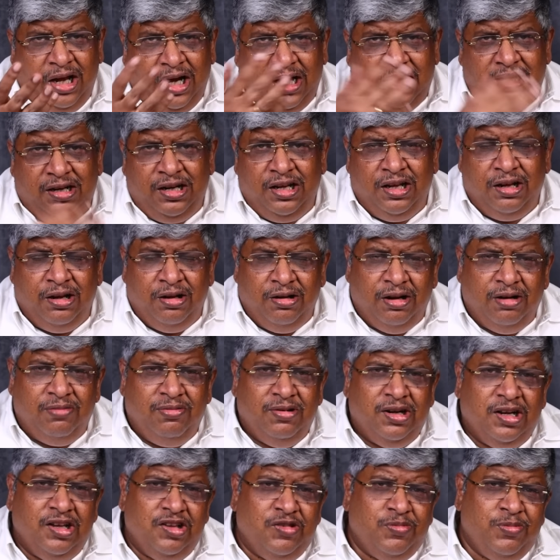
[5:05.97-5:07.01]
ஆக்டிங்
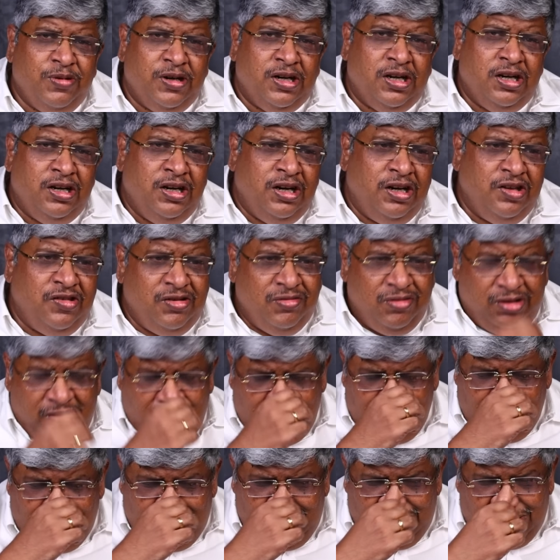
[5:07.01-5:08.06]
அட்வர்டைஸ்மெண்ட்டு
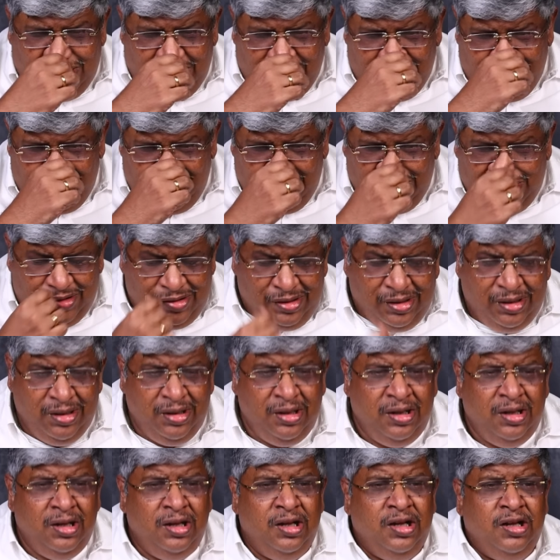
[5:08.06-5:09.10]
நடித்தவருக்கு காசு கிடச்சிருச்சு
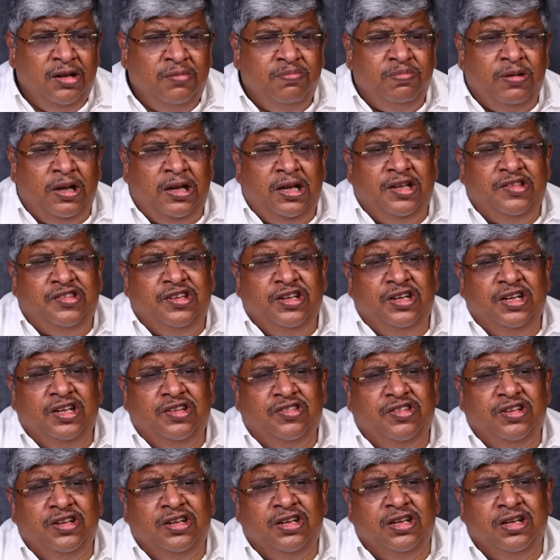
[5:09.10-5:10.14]
பல சின்ன
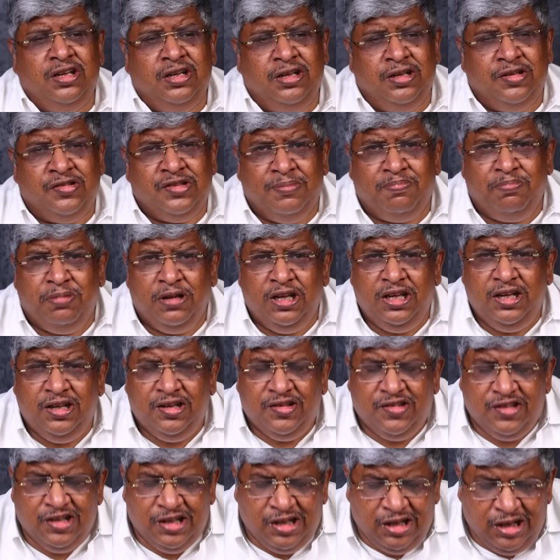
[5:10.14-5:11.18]
சின்ன
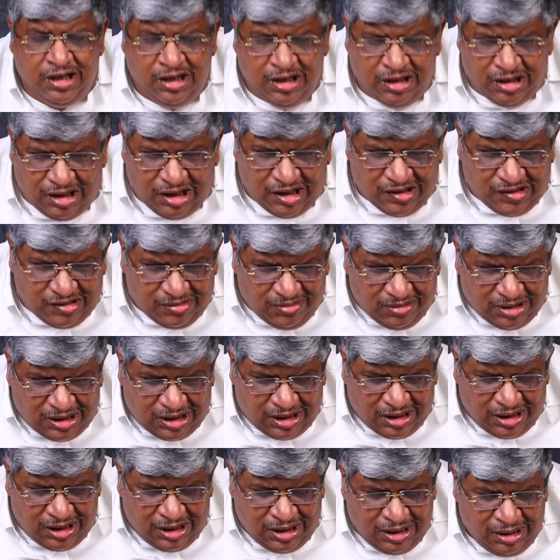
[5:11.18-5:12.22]
சப்ளையர்ஸுக்கெல்லாம் காசு
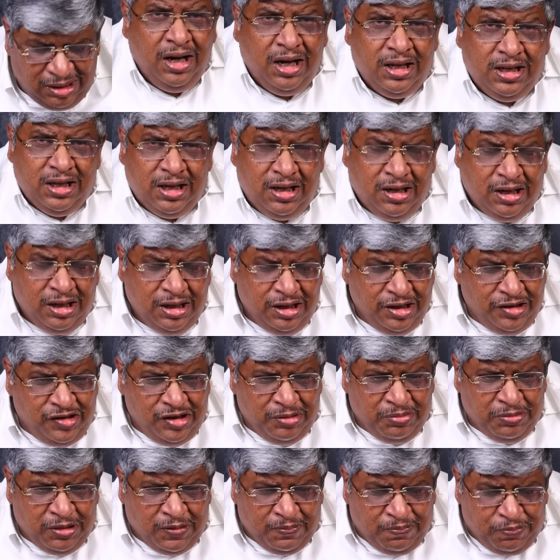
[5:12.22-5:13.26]
வரலை அதெல்லாம்
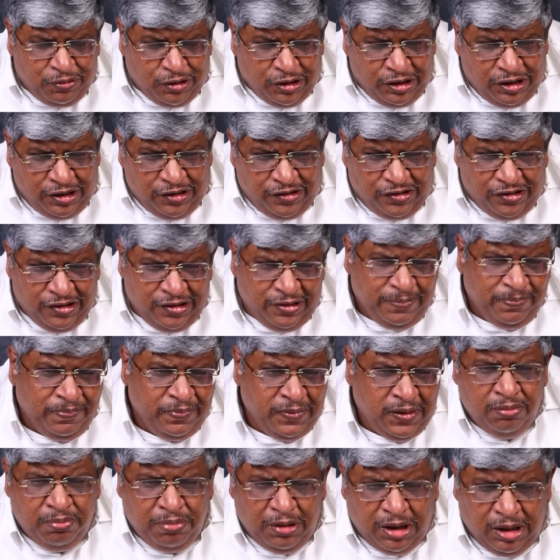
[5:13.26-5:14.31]
நிச்சயமாக போயிடுச்சு
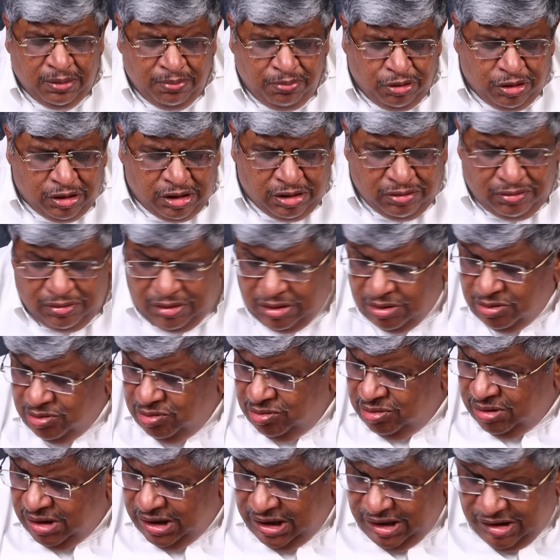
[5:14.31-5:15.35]
பணம்
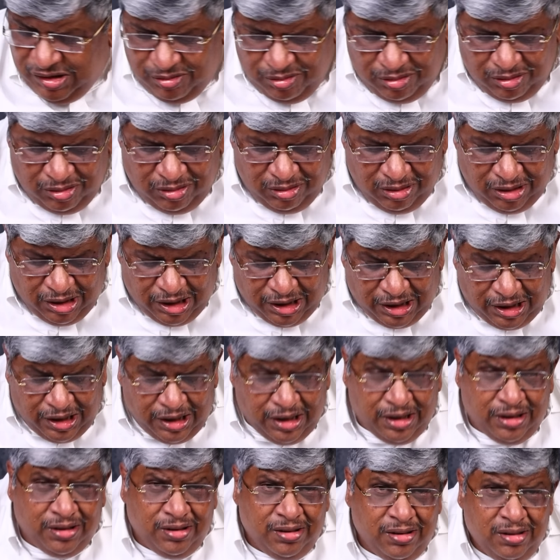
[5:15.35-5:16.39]
போட்டவங்களுக்கும் ரைட்ஸ் ஒன்றும்
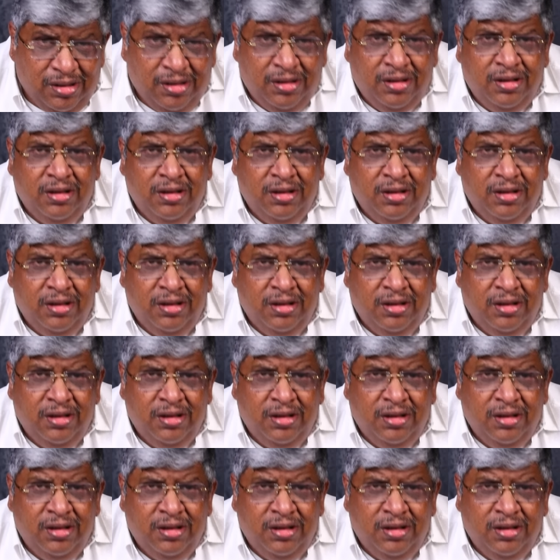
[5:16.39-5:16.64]
கிடையாது